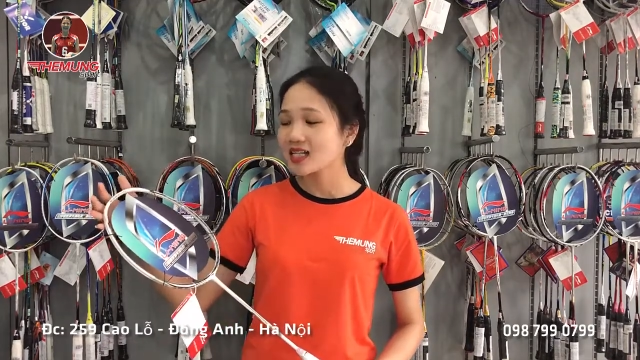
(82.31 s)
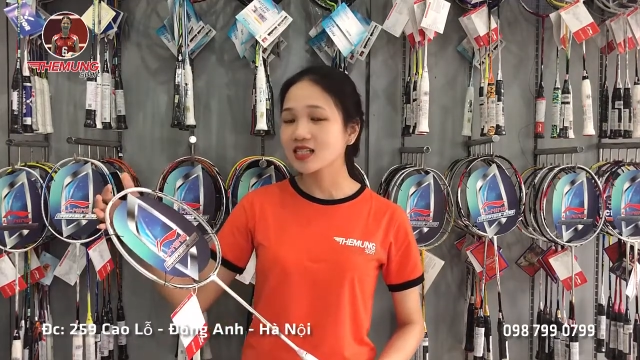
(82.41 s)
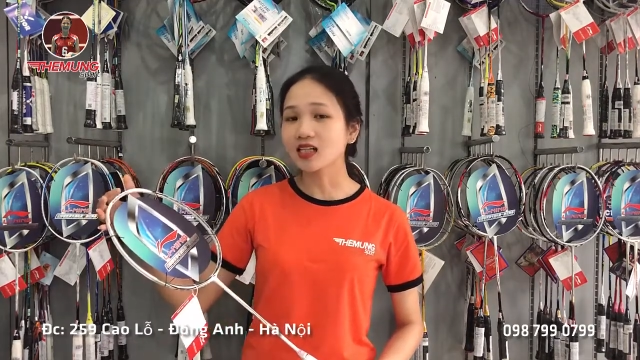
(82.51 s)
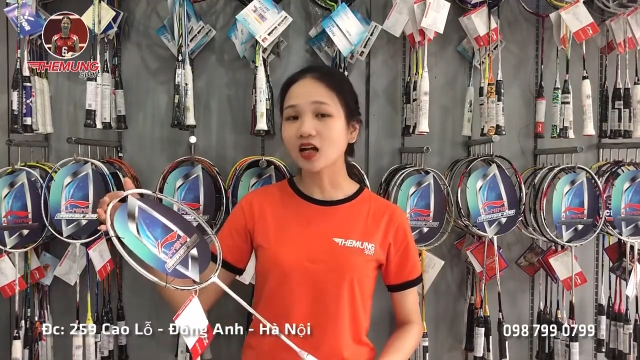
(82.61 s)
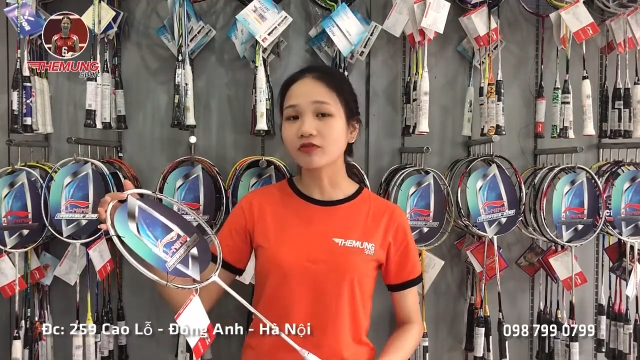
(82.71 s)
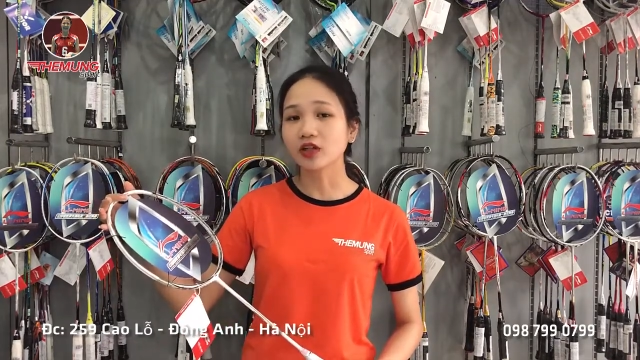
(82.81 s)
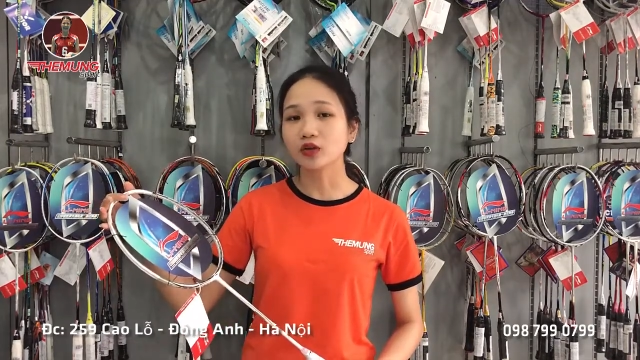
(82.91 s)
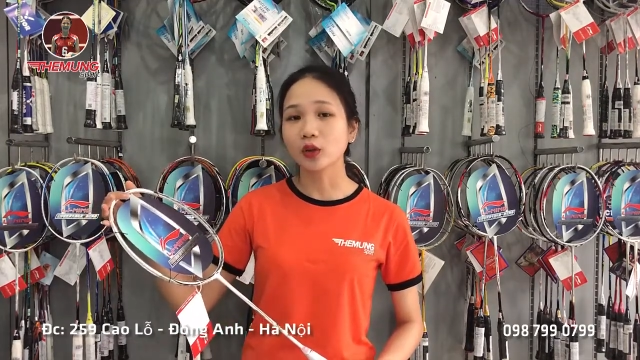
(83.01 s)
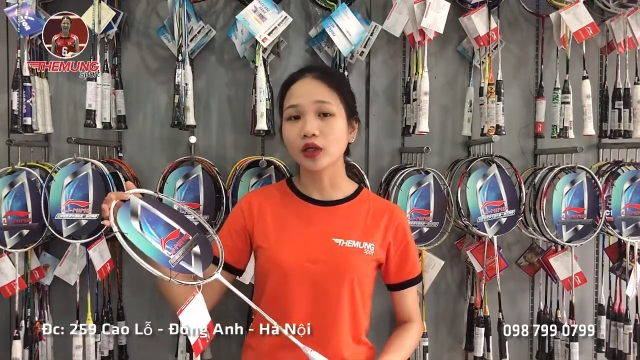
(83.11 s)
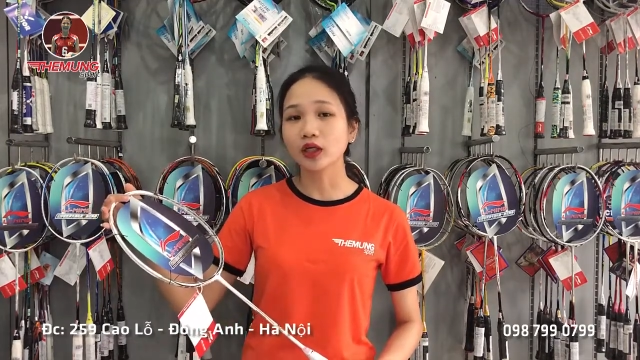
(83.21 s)
Sức căng vợt
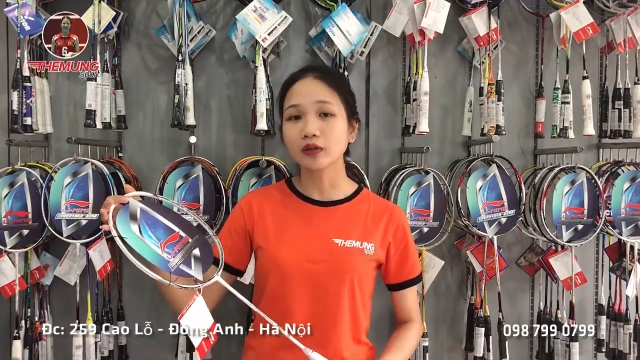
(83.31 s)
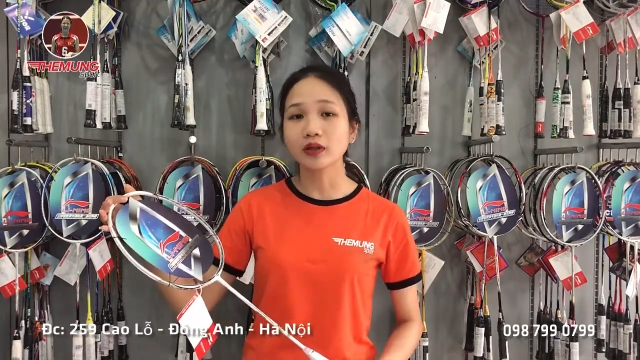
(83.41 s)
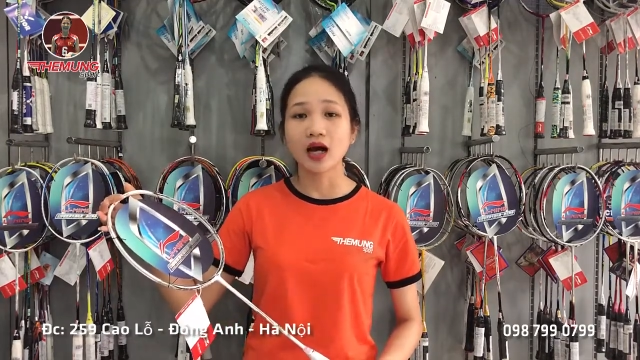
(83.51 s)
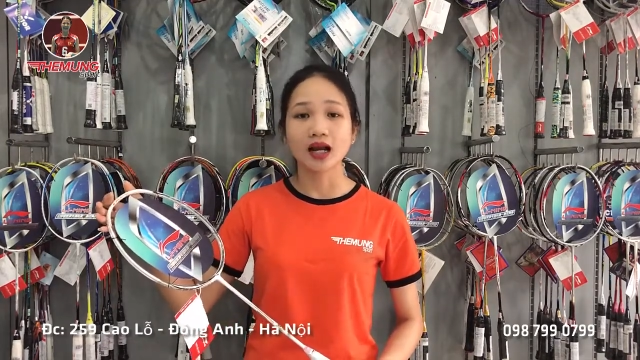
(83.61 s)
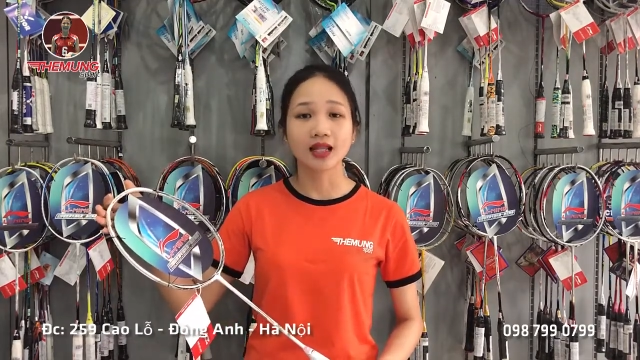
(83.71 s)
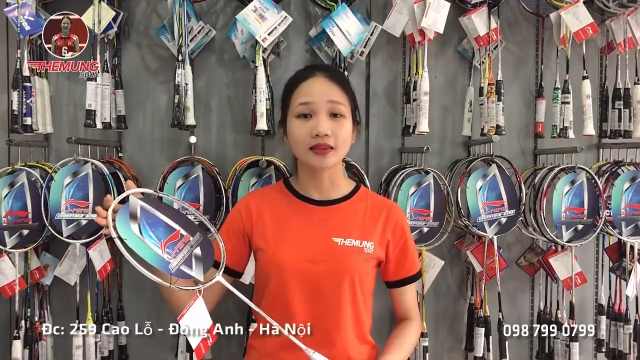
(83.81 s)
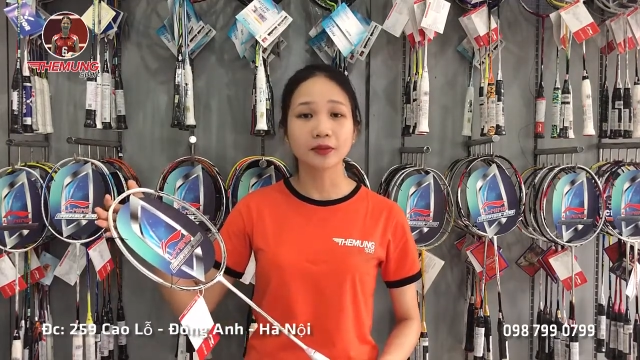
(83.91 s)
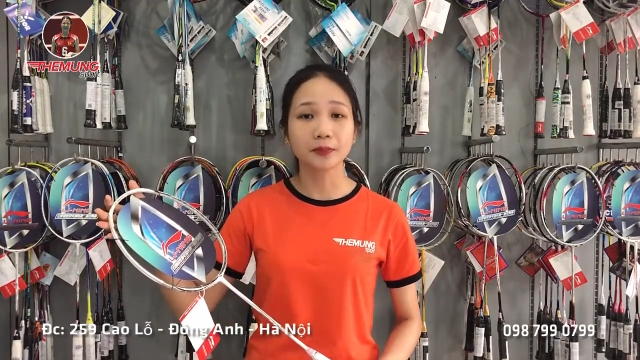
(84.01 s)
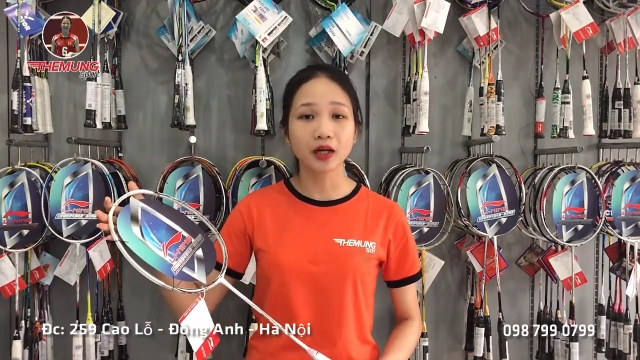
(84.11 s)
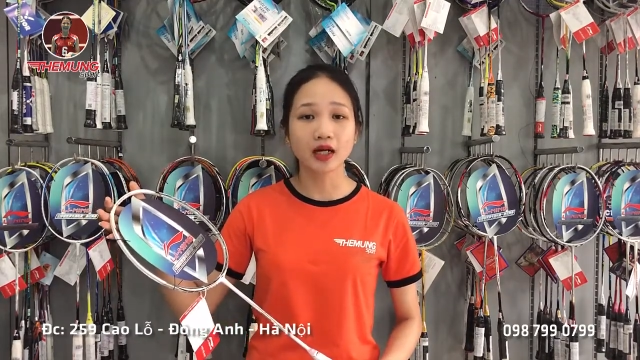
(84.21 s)
tối ưu là từ
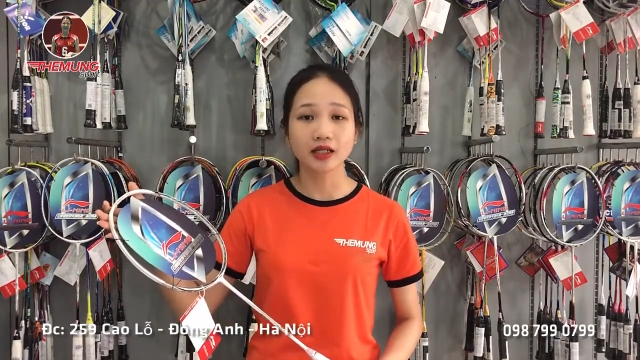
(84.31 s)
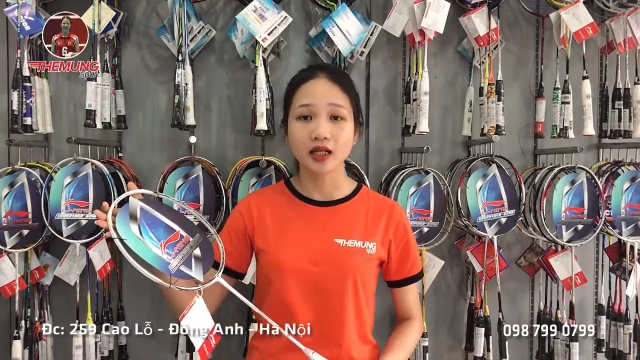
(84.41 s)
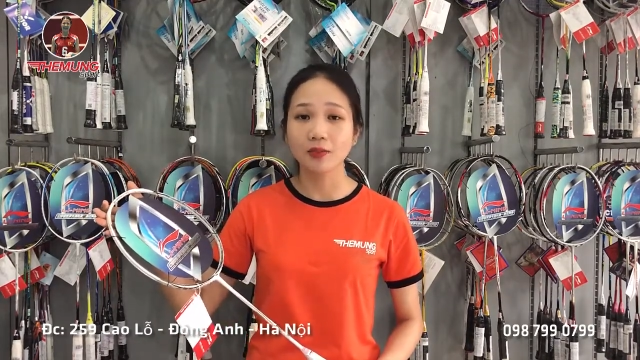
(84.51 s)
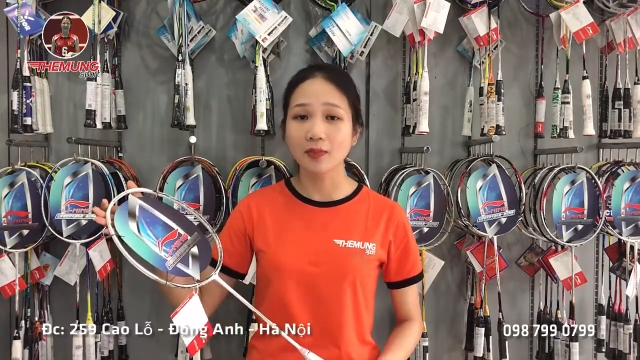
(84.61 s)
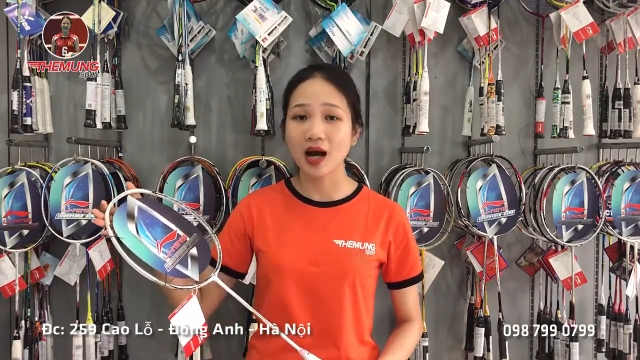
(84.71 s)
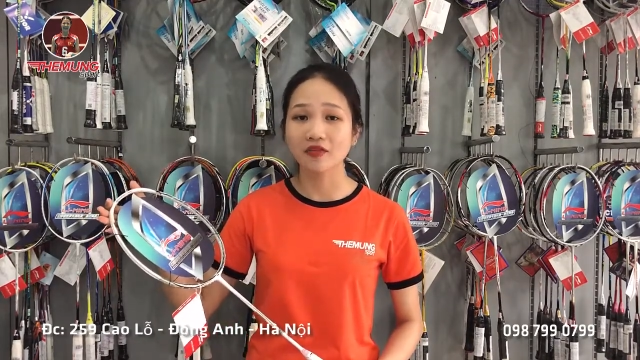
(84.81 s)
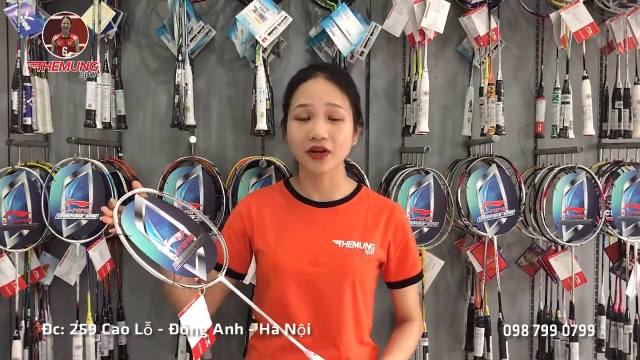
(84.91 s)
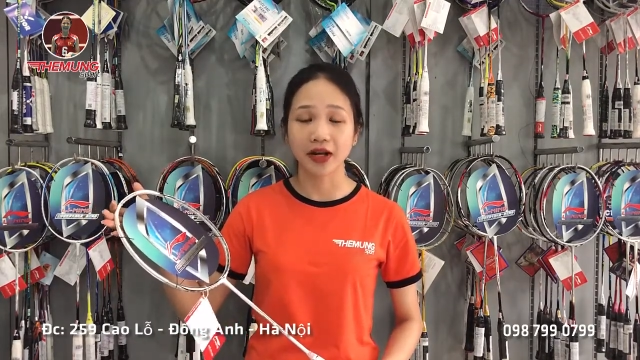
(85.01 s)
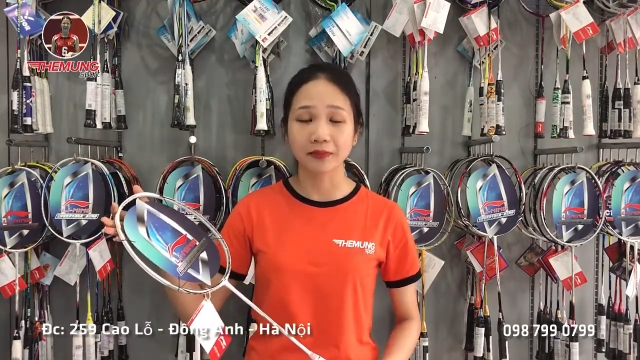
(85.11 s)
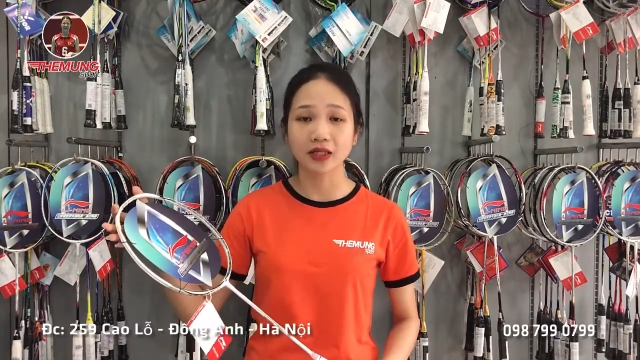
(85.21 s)
10 đến
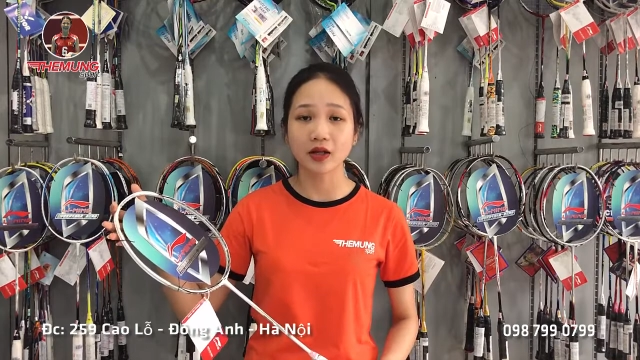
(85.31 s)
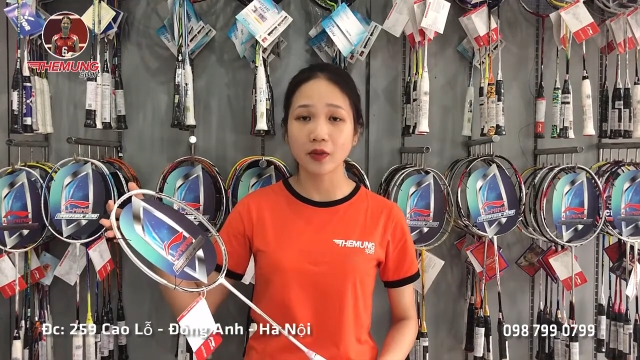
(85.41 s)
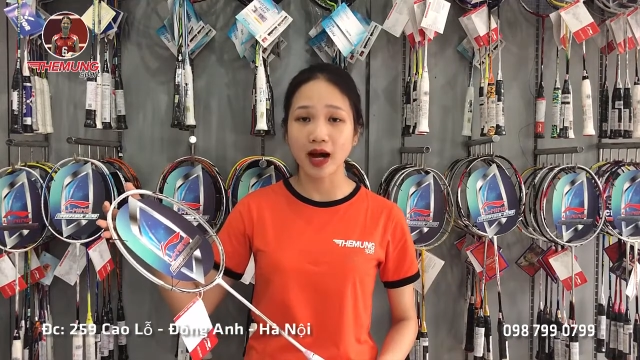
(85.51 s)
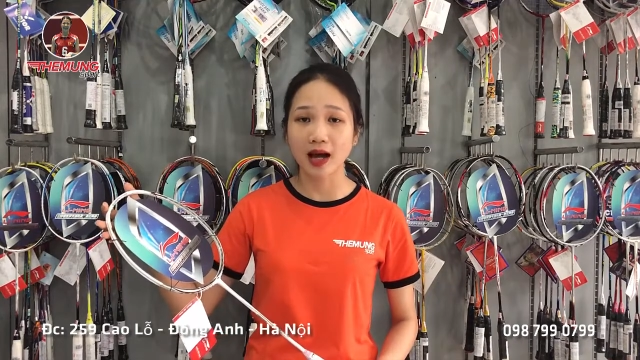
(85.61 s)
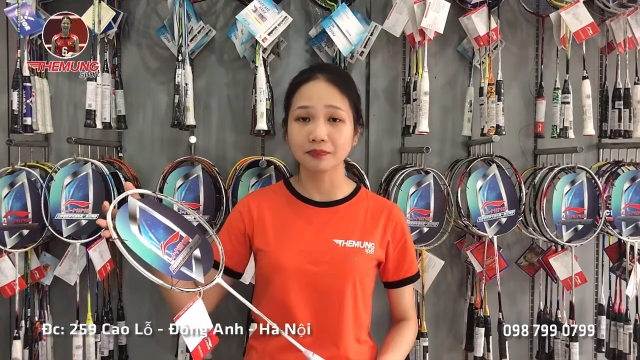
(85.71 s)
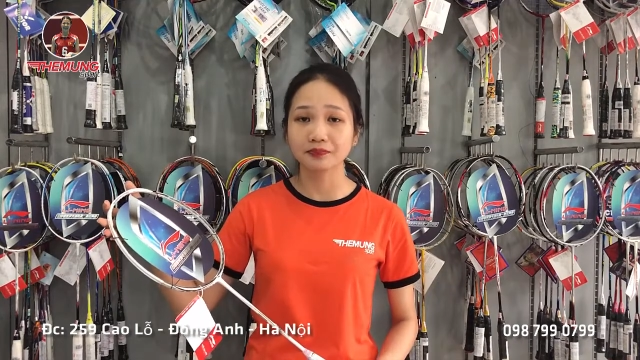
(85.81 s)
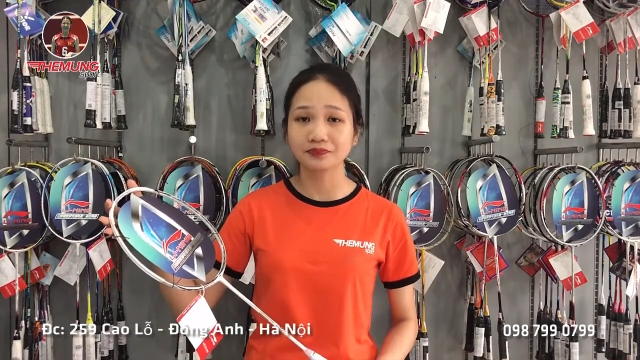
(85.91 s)
13,5 kg.